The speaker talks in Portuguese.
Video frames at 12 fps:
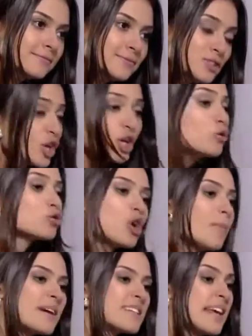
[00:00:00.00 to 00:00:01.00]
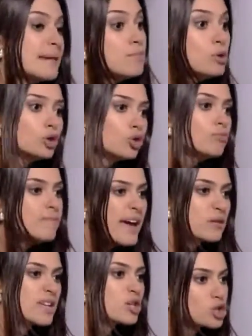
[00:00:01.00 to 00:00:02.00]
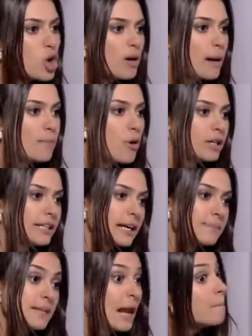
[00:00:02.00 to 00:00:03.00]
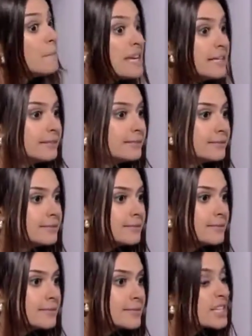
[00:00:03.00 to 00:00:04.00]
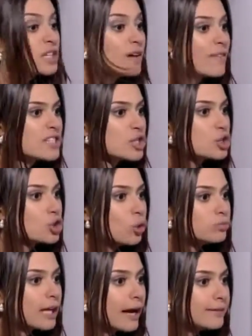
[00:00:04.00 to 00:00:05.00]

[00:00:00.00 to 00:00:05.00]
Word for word: Só que eu não sou o Marcelo e muito menos a songamonga da Camila. A mim, você não vai fazer de tonta.